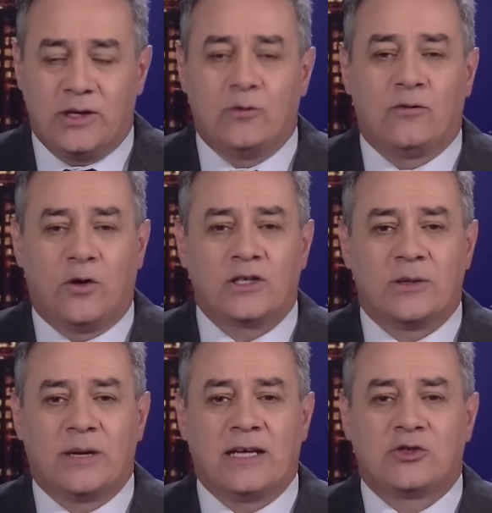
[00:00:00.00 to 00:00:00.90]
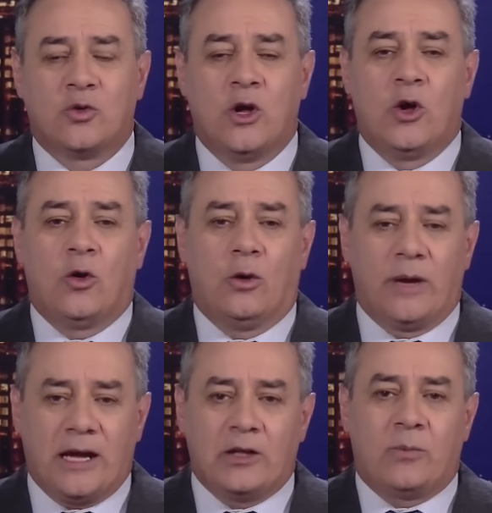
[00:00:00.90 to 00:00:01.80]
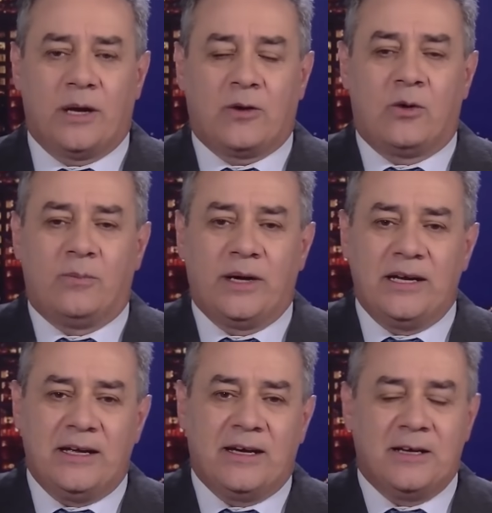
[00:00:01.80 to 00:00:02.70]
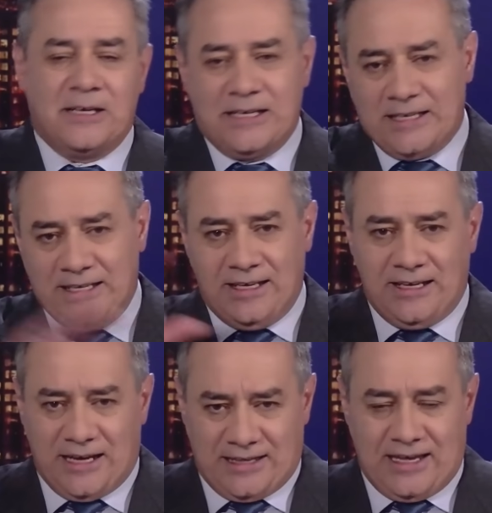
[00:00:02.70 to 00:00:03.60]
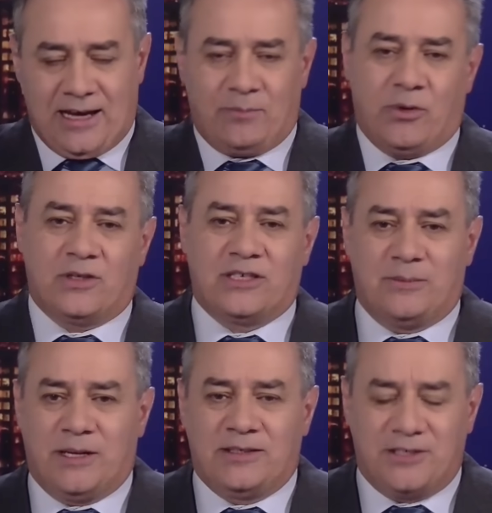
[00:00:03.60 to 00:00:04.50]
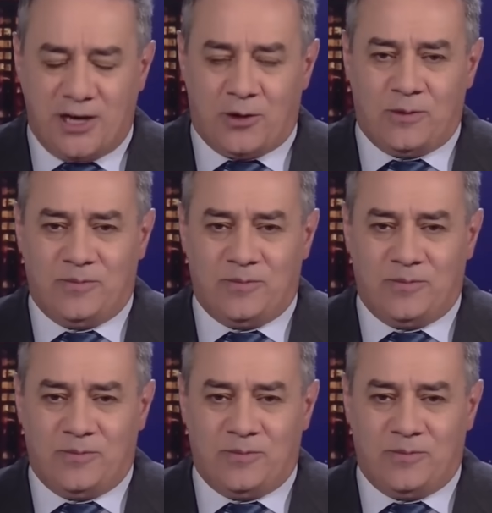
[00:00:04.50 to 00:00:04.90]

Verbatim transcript: Um forte abraço, obrigado pela companhia e até a próxima. Tchau.